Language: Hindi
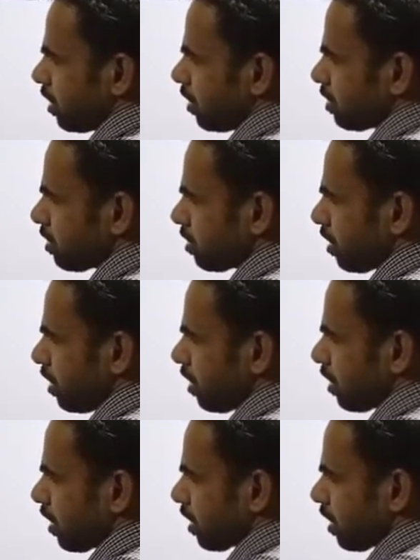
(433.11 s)
ईस्ट से
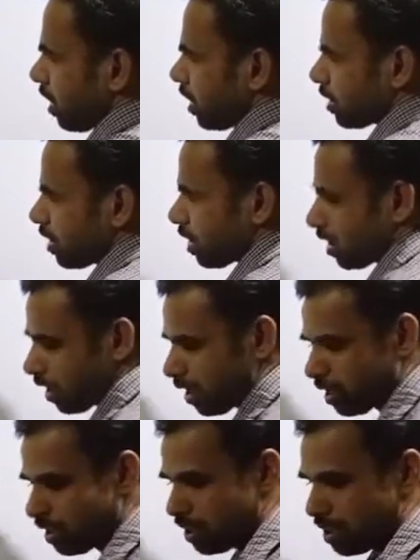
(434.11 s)
लेकर कहाँ तक है
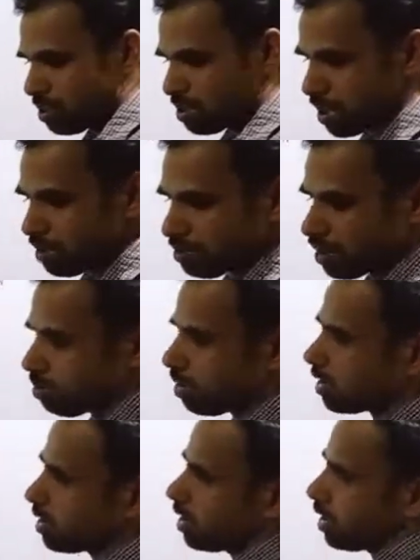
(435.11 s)
ओके इसके
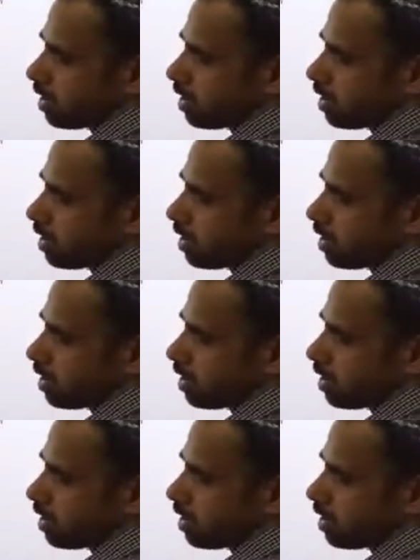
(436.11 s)
बाद